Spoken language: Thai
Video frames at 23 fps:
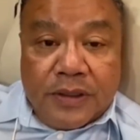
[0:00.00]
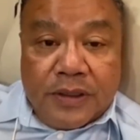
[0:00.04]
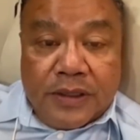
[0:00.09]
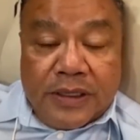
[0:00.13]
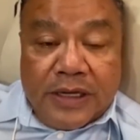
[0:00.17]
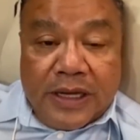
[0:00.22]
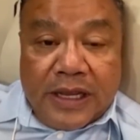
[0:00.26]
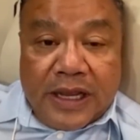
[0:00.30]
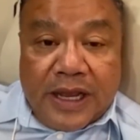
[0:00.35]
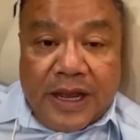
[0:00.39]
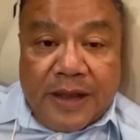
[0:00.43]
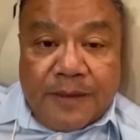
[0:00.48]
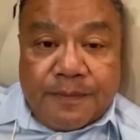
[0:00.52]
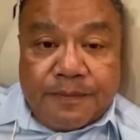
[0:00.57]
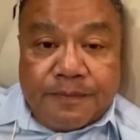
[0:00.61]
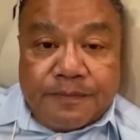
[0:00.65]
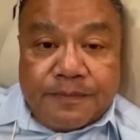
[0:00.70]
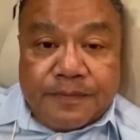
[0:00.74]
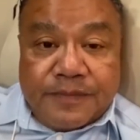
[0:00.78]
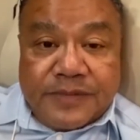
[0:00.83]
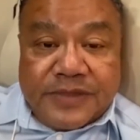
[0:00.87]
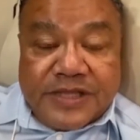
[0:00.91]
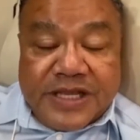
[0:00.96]
นะครับ
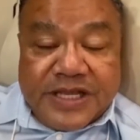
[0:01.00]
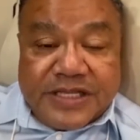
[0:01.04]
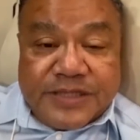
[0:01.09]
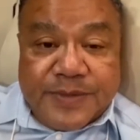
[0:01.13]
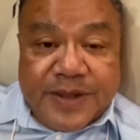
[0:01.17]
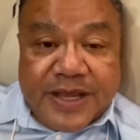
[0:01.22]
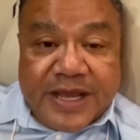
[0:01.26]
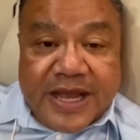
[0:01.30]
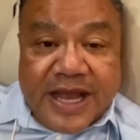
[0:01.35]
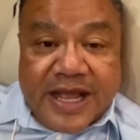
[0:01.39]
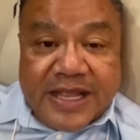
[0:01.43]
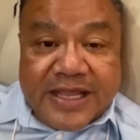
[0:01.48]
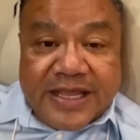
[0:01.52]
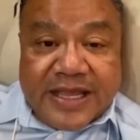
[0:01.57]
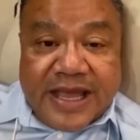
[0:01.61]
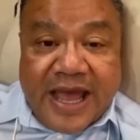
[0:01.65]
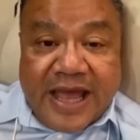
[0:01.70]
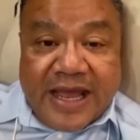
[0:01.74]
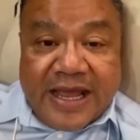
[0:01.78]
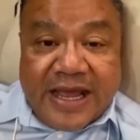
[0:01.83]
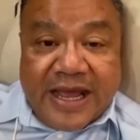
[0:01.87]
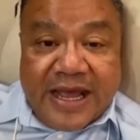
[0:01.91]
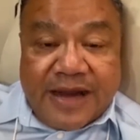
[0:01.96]
ที่จะมีการแข่
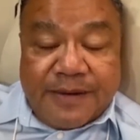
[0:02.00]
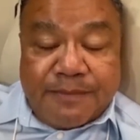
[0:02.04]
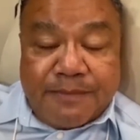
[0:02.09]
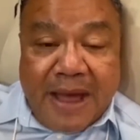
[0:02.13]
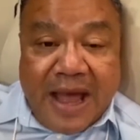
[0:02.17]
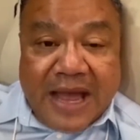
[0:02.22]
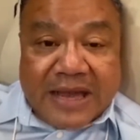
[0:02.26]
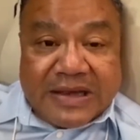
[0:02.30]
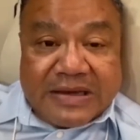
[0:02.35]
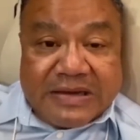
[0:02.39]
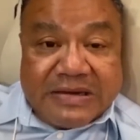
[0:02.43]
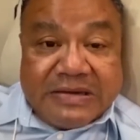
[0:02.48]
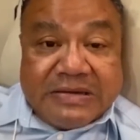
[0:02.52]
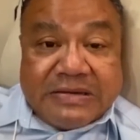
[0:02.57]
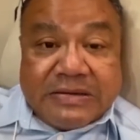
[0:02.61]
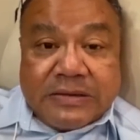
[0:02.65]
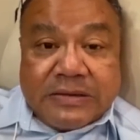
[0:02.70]
งขันมากขึ้น